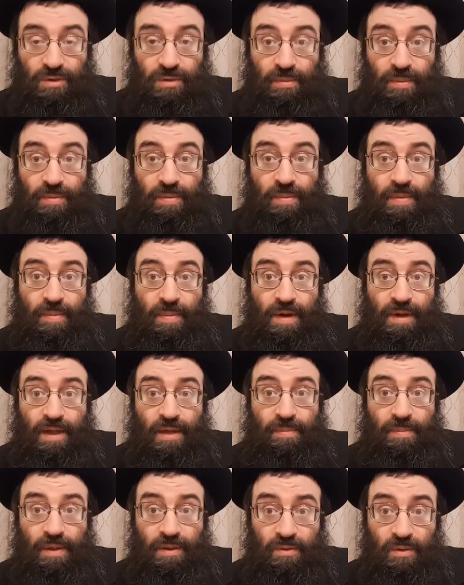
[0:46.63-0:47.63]
чтобы он мне
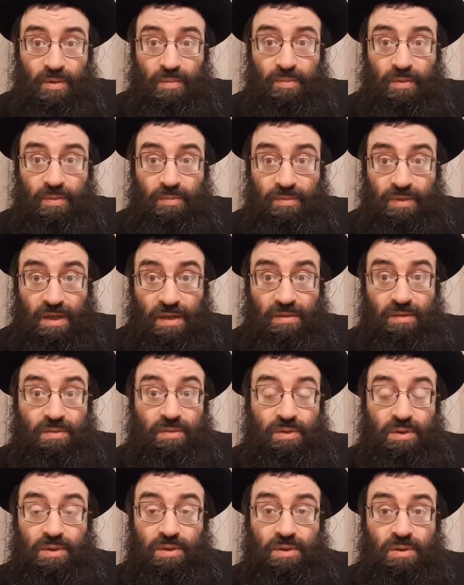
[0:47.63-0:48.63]
помогал по дому, у меня
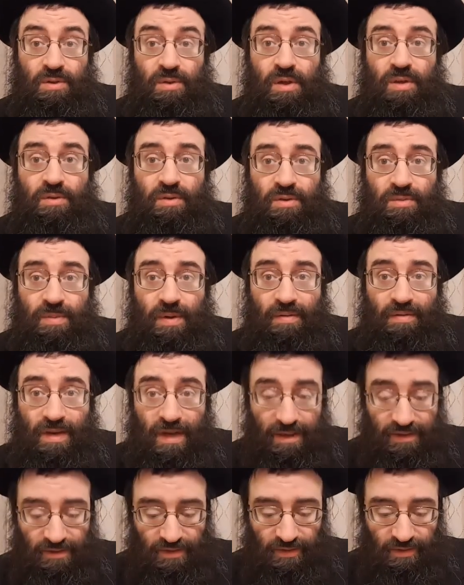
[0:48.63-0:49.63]
очень тяжело одной
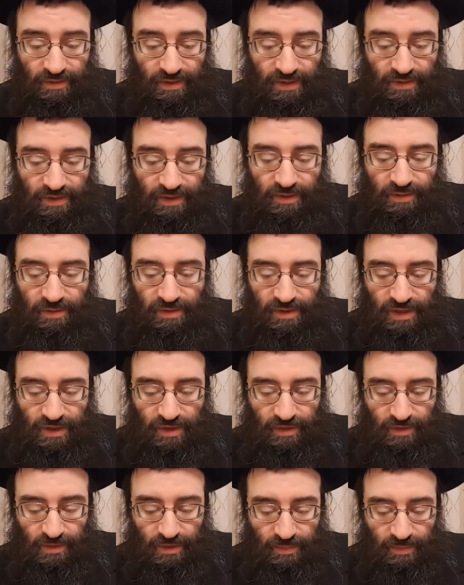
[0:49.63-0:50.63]
справляться, у нас нет
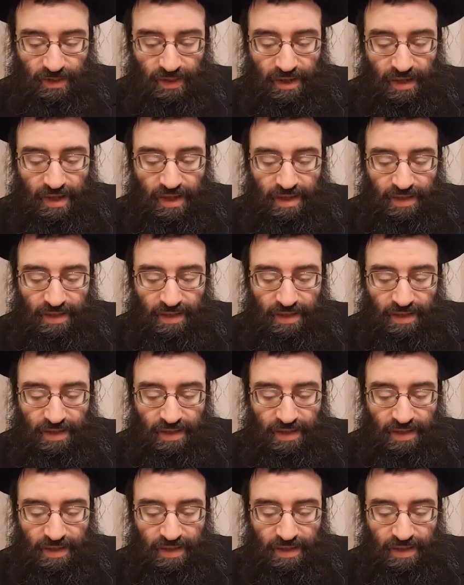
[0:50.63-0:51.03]
денег, чтобы